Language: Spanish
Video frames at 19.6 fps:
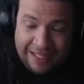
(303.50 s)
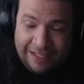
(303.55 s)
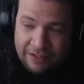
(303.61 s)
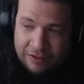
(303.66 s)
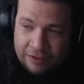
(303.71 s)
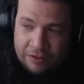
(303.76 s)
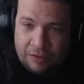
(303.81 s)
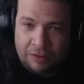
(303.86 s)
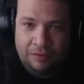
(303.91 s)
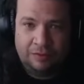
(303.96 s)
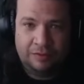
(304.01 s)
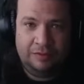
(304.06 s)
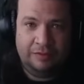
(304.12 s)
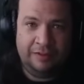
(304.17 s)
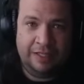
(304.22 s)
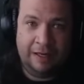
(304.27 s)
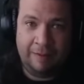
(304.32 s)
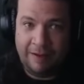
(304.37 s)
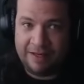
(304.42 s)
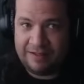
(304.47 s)
dentro
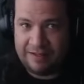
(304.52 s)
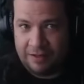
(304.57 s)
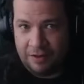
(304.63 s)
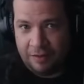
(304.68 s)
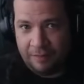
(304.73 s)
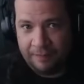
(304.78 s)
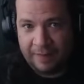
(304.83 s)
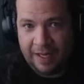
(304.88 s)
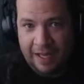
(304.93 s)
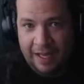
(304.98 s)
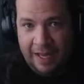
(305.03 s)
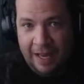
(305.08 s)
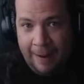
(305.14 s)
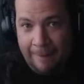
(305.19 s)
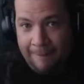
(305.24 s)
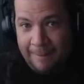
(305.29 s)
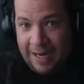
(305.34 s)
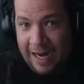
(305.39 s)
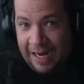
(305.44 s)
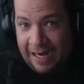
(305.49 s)
del vacío?
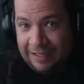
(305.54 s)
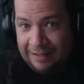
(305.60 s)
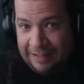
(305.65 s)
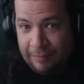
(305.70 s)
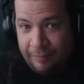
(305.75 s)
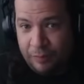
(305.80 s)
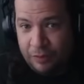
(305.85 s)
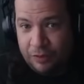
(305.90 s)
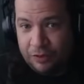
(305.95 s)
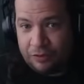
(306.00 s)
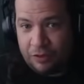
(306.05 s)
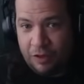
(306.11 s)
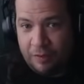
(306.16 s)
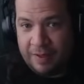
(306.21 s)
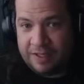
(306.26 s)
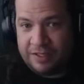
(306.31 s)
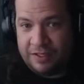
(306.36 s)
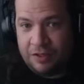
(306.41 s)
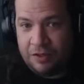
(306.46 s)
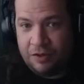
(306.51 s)
Mirar al tiempo dentro
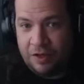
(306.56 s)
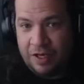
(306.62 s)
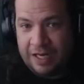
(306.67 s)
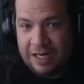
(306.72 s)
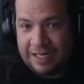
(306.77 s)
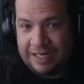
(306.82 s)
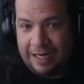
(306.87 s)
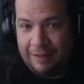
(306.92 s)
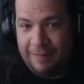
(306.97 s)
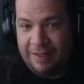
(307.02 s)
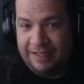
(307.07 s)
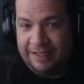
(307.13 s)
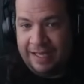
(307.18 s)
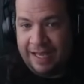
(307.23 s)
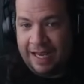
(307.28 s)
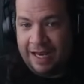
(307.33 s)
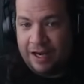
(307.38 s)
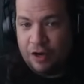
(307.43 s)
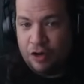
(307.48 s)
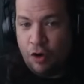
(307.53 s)
del vacío
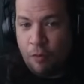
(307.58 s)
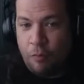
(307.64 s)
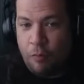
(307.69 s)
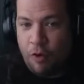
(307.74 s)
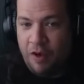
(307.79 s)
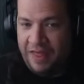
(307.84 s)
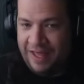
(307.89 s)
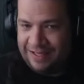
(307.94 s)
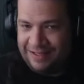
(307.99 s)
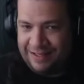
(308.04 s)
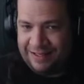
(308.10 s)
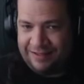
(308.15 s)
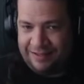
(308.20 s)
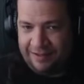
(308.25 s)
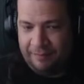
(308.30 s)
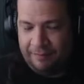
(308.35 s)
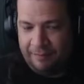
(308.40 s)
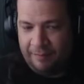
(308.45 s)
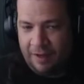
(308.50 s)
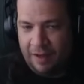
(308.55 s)
realmente no puede
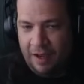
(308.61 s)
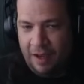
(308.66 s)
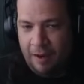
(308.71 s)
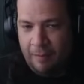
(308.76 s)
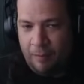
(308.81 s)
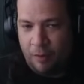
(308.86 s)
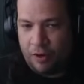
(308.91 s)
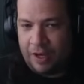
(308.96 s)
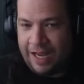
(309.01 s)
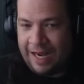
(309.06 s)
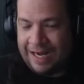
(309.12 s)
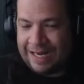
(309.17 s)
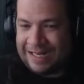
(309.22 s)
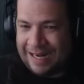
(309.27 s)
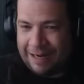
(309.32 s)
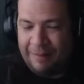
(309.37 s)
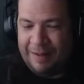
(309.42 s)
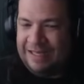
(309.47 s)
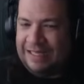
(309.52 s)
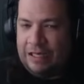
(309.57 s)
hacerse, porque
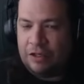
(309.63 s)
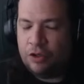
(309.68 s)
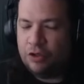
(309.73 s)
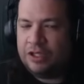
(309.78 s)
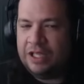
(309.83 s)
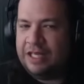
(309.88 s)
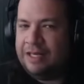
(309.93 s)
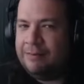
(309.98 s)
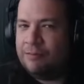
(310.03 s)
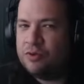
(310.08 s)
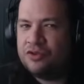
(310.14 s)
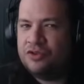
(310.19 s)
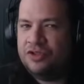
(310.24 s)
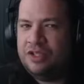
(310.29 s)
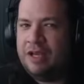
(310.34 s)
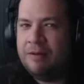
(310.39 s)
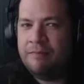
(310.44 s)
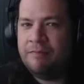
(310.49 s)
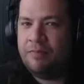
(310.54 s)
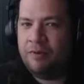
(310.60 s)
realmente no
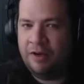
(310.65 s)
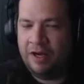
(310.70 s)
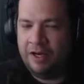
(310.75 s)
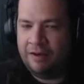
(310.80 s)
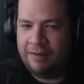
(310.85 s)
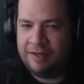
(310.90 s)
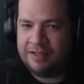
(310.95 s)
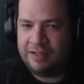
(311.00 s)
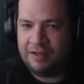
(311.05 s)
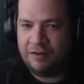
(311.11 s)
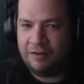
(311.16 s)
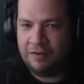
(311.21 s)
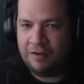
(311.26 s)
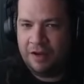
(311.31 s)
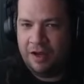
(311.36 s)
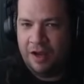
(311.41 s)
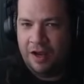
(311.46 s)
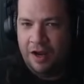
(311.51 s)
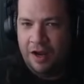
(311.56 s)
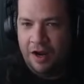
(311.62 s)
tenemos tiempo en el vacío.
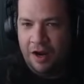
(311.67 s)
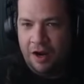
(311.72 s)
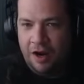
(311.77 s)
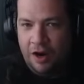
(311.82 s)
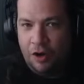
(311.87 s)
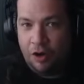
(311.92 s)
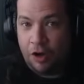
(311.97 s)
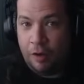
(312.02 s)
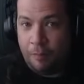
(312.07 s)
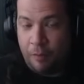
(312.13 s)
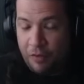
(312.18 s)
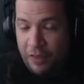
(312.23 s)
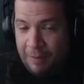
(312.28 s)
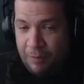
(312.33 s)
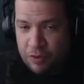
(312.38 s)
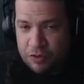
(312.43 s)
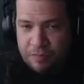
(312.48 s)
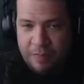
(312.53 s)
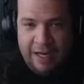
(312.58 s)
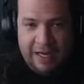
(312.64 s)
Lo que
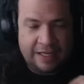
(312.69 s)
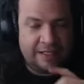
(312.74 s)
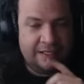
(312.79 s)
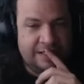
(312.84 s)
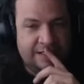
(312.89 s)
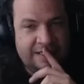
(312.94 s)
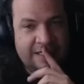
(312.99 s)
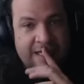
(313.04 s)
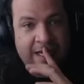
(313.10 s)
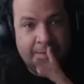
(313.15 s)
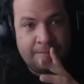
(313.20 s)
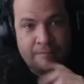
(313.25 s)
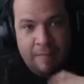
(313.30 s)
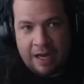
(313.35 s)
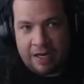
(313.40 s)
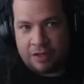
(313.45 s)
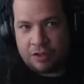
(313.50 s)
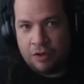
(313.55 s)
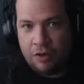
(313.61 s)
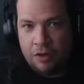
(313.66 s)
podemos ver, sin
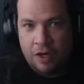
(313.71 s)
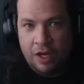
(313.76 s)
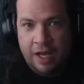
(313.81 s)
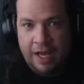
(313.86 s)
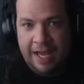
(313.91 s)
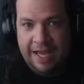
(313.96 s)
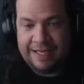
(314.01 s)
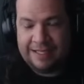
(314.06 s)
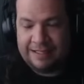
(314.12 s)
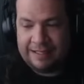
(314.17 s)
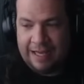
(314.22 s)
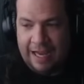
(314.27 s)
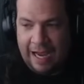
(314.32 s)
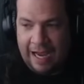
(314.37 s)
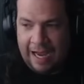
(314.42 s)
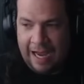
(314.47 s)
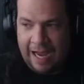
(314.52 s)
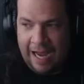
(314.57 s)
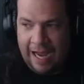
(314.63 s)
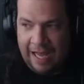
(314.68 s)
embargo, es
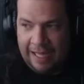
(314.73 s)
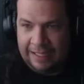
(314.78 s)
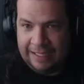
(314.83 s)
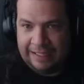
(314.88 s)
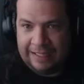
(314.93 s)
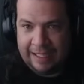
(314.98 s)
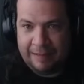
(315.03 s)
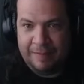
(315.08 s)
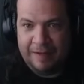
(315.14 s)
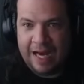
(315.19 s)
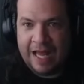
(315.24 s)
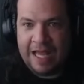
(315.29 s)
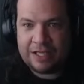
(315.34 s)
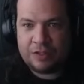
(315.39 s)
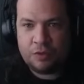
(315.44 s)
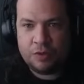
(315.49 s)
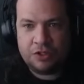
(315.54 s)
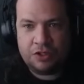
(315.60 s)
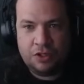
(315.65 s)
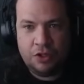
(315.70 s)
a
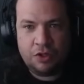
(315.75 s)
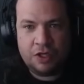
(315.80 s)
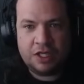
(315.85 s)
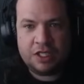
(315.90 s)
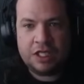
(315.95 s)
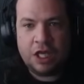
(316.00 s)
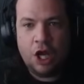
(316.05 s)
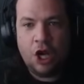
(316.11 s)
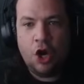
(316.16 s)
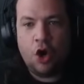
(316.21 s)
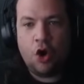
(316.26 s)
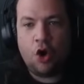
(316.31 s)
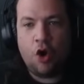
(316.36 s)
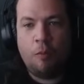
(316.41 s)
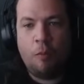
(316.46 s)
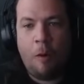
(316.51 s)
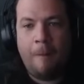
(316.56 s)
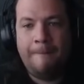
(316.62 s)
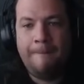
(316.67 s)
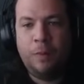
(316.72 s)
determinadas cuestiones
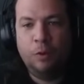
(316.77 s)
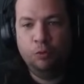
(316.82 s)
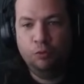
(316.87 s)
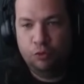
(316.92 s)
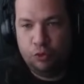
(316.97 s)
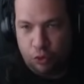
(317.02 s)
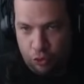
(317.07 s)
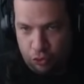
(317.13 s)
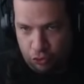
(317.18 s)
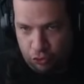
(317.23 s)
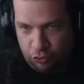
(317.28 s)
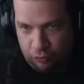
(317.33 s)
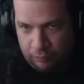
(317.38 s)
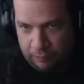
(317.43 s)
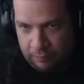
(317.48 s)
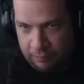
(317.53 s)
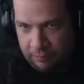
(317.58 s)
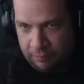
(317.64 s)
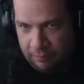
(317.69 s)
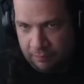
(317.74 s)
como puntos.